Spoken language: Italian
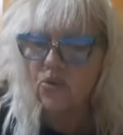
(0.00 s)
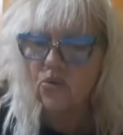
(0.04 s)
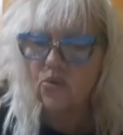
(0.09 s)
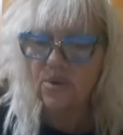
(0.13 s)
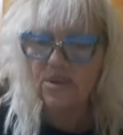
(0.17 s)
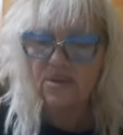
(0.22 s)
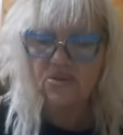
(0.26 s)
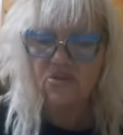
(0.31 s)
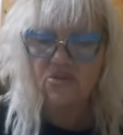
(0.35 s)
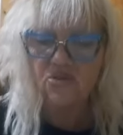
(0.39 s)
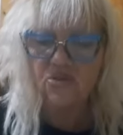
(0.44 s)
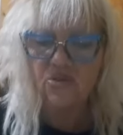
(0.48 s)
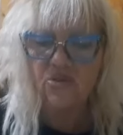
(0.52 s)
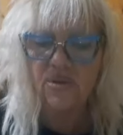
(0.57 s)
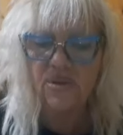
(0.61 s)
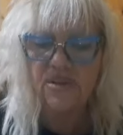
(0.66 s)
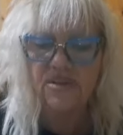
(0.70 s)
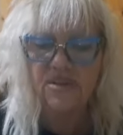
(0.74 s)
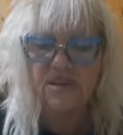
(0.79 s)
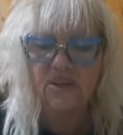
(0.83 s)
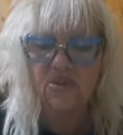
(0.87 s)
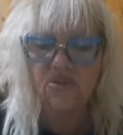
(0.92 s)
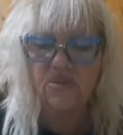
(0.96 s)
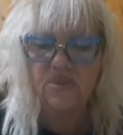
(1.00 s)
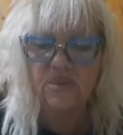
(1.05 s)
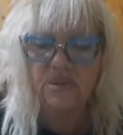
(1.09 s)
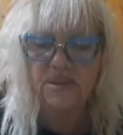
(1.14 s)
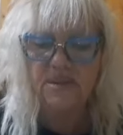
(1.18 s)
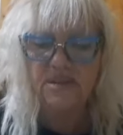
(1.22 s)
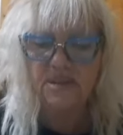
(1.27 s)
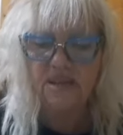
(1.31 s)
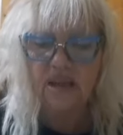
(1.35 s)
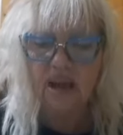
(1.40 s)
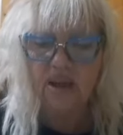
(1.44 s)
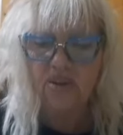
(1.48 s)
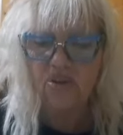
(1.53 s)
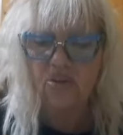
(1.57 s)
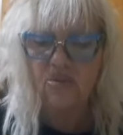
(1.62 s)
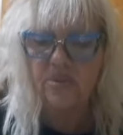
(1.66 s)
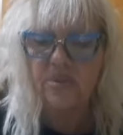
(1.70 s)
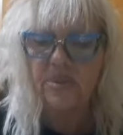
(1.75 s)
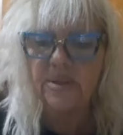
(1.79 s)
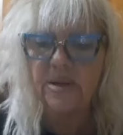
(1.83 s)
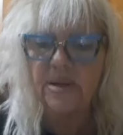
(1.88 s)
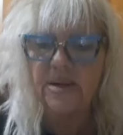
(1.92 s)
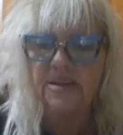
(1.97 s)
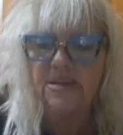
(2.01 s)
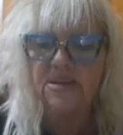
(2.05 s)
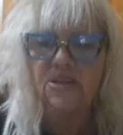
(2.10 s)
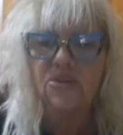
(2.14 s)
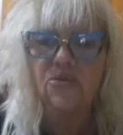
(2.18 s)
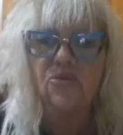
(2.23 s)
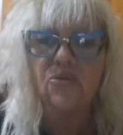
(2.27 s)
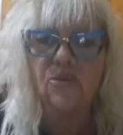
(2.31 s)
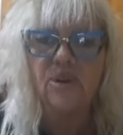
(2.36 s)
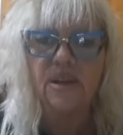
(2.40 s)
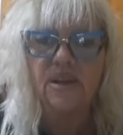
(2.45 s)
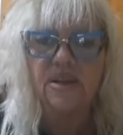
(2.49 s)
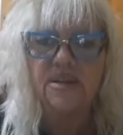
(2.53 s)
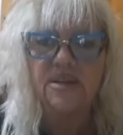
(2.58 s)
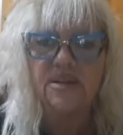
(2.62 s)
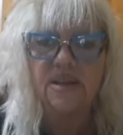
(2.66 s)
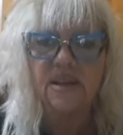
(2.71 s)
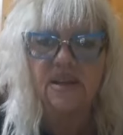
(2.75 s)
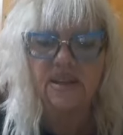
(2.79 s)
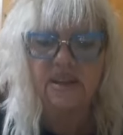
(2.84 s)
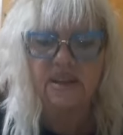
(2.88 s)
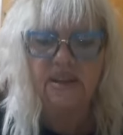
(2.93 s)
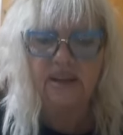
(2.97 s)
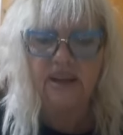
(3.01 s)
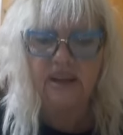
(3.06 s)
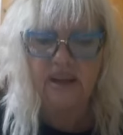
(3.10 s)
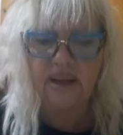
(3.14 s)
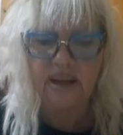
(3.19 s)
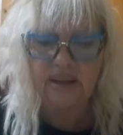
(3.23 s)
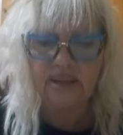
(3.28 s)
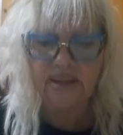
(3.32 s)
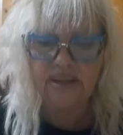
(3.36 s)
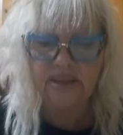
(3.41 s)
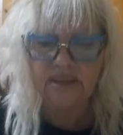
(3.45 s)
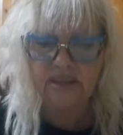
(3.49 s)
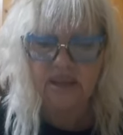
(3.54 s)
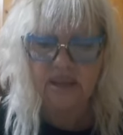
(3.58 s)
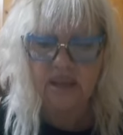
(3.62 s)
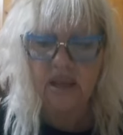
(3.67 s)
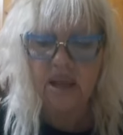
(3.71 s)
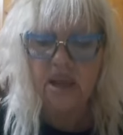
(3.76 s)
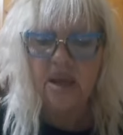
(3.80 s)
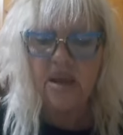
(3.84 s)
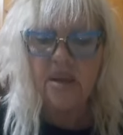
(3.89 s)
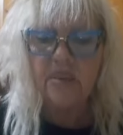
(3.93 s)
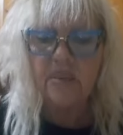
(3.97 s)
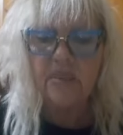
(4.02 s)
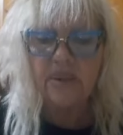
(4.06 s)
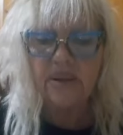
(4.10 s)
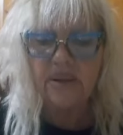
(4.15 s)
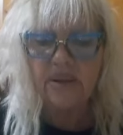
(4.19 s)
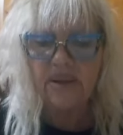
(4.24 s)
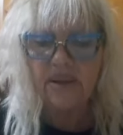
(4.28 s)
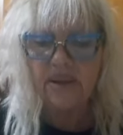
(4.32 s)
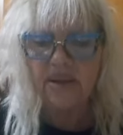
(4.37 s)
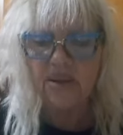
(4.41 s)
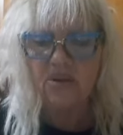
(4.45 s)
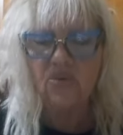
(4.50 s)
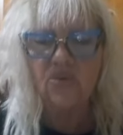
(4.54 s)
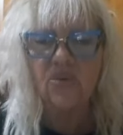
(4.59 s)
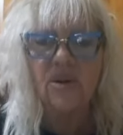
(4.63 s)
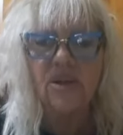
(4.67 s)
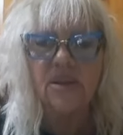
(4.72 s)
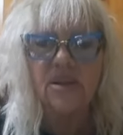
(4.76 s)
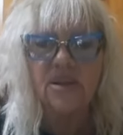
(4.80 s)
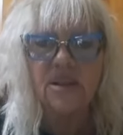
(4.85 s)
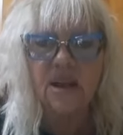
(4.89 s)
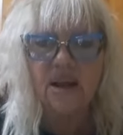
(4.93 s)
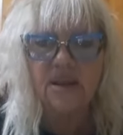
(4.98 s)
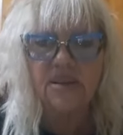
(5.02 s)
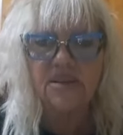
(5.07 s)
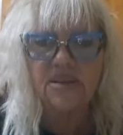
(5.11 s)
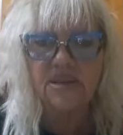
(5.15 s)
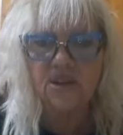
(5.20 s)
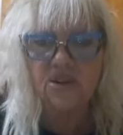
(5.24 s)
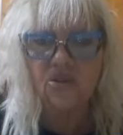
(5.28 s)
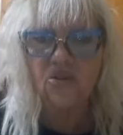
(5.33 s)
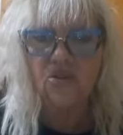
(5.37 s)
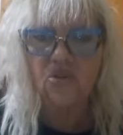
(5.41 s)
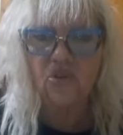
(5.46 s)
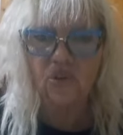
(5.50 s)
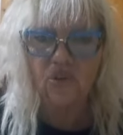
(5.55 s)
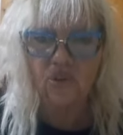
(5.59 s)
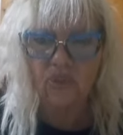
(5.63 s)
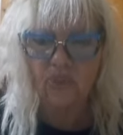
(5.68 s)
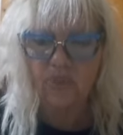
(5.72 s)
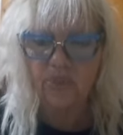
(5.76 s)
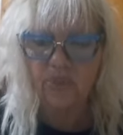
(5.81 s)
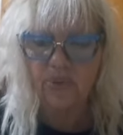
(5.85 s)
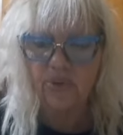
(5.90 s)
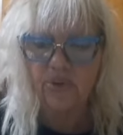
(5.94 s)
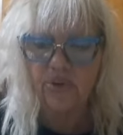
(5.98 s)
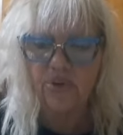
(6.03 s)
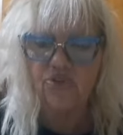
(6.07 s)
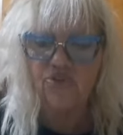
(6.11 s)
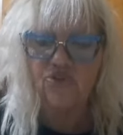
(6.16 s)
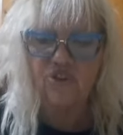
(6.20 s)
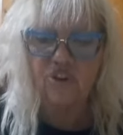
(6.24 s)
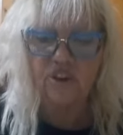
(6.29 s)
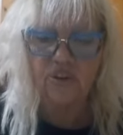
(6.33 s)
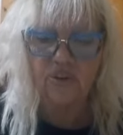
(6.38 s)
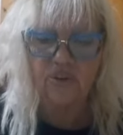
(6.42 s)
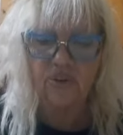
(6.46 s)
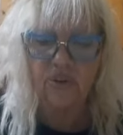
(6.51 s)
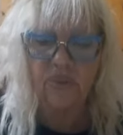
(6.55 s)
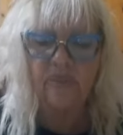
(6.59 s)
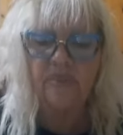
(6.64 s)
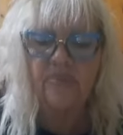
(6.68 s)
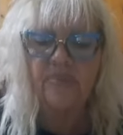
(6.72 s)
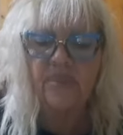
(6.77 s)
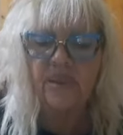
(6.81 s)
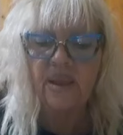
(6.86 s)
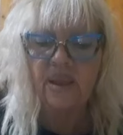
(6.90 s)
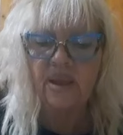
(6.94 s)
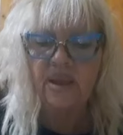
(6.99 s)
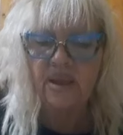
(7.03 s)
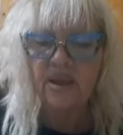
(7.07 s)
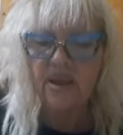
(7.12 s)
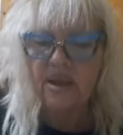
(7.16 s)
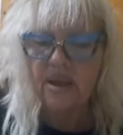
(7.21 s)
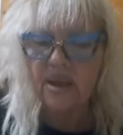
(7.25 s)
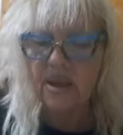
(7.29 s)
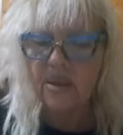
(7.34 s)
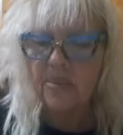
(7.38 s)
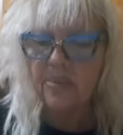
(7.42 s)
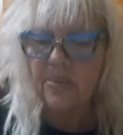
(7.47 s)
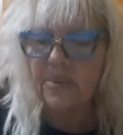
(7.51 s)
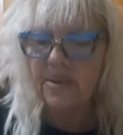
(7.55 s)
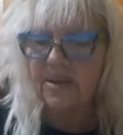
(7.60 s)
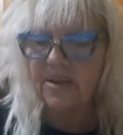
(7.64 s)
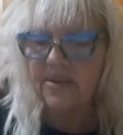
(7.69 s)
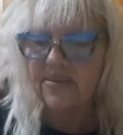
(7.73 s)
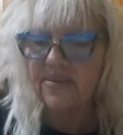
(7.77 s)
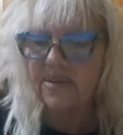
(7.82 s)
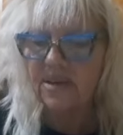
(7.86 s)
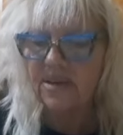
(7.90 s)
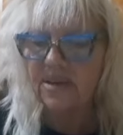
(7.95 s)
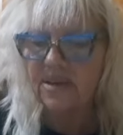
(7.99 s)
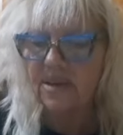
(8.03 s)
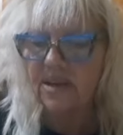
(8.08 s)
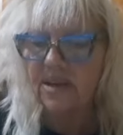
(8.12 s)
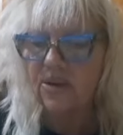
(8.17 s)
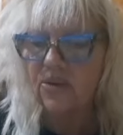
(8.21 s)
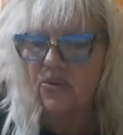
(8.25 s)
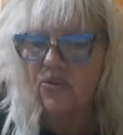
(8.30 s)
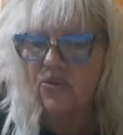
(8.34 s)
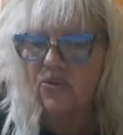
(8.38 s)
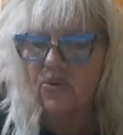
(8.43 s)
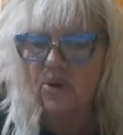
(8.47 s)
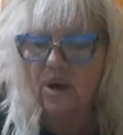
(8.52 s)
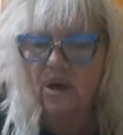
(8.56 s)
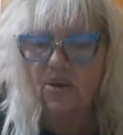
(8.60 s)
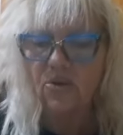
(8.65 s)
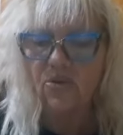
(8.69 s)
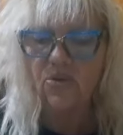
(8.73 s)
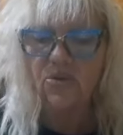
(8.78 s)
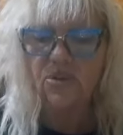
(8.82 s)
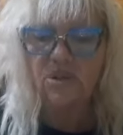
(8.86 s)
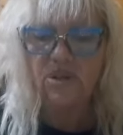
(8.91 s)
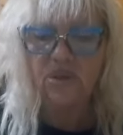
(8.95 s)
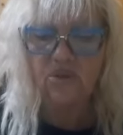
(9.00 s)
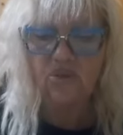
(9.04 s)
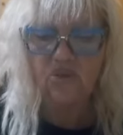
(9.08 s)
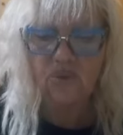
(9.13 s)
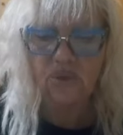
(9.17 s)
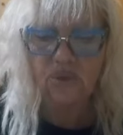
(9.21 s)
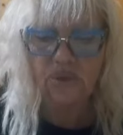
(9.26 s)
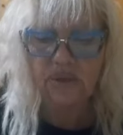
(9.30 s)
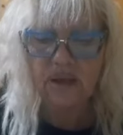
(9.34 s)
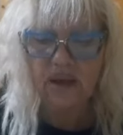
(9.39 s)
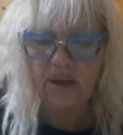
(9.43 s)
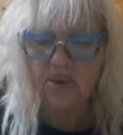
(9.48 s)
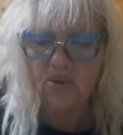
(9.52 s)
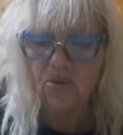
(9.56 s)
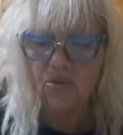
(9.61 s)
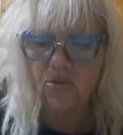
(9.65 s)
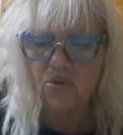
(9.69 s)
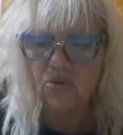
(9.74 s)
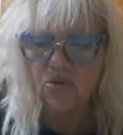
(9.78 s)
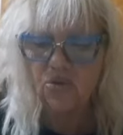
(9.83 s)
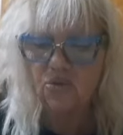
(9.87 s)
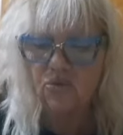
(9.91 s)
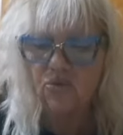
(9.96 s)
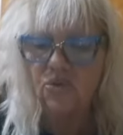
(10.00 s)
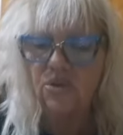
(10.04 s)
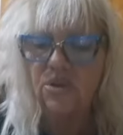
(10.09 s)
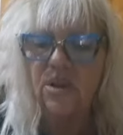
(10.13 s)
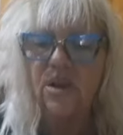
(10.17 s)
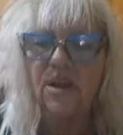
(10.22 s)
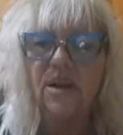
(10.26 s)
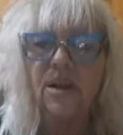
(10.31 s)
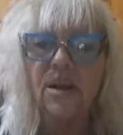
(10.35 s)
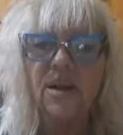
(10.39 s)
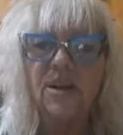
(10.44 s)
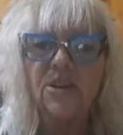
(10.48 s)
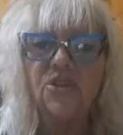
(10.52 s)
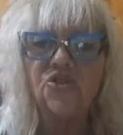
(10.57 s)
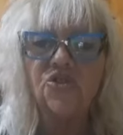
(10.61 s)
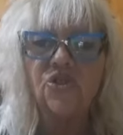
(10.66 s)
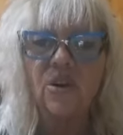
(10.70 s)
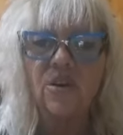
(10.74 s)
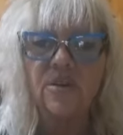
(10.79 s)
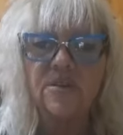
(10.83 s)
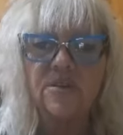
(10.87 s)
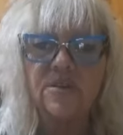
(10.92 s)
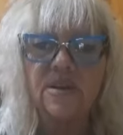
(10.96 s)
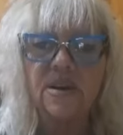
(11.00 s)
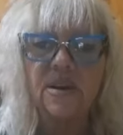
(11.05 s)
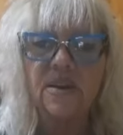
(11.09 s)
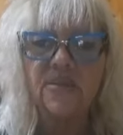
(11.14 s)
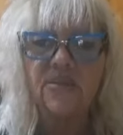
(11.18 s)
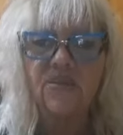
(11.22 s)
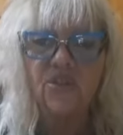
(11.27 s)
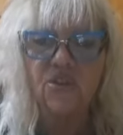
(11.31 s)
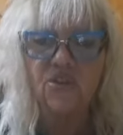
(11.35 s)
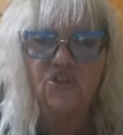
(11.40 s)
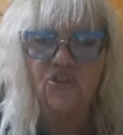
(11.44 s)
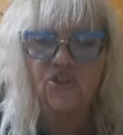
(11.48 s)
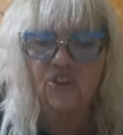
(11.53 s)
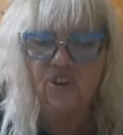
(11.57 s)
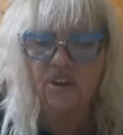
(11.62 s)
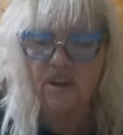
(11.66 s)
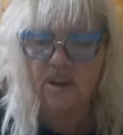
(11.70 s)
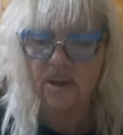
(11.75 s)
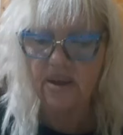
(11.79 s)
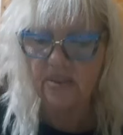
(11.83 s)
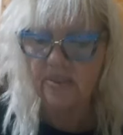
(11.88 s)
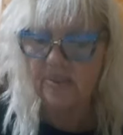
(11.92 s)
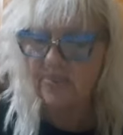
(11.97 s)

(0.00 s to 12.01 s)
Questo è stato pensato per la sicurezza dei ragazzi, perché non andassero troppo in giro e per avere una continuità con tutte le giostre vicine.